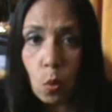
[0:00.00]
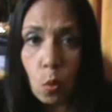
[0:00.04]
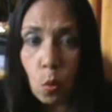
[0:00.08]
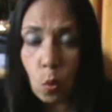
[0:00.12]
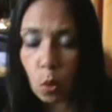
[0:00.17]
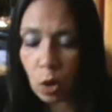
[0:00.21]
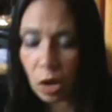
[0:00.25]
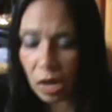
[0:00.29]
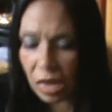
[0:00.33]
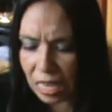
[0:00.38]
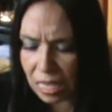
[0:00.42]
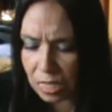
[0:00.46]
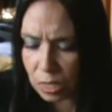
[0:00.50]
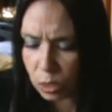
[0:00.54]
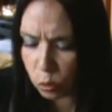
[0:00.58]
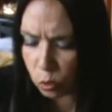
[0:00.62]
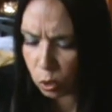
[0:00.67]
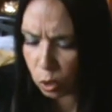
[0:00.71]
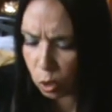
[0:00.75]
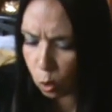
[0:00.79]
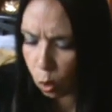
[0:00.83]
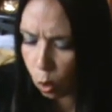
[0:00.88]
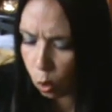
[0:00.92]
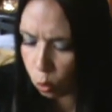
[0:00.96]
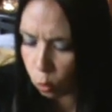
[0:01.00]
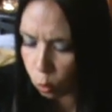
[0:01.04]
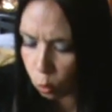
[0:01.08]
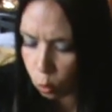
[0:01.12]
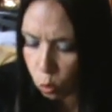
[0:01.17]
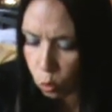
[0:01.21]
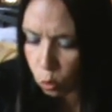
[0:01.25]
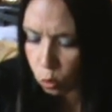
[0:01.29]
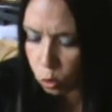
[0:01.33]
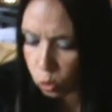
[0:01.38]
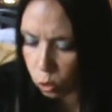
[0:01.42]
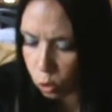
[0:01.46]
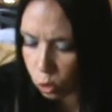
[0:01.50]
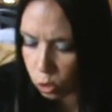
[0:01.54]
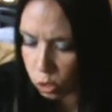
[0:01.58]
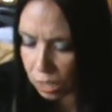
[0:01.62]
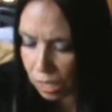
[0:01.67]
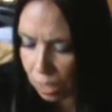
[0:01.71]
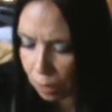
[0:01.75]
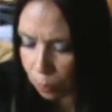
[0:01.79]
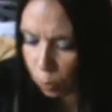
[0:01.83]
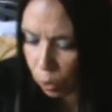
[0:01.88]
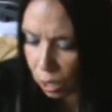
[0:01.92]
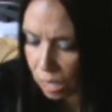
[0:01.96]
Un gesto inconcluso
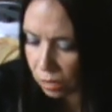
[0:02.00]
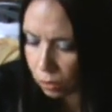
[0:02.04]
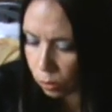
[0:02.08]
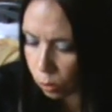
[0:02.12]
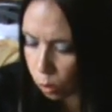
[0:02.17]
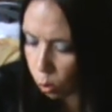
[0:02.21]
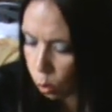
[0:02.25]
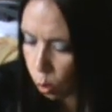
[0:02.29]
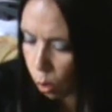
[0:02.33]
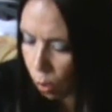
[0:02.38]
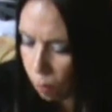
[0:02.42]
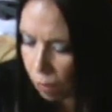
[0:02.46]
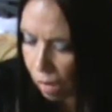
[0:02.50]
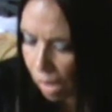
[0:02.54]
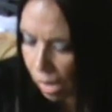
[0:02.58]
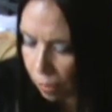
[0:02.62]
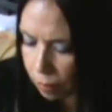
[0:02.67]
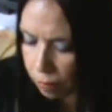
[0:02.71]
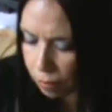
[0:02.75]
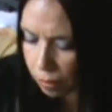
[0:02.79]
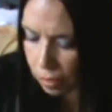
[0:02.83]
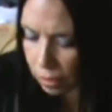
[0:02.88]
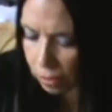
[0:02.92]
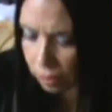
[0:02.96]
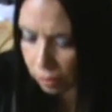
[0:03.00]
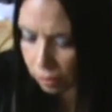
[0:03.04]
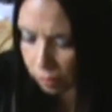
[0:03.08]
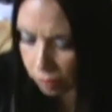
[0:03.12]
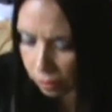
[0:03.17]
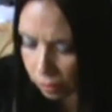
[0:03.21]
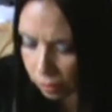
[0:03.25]
se ha vuelto lo amable.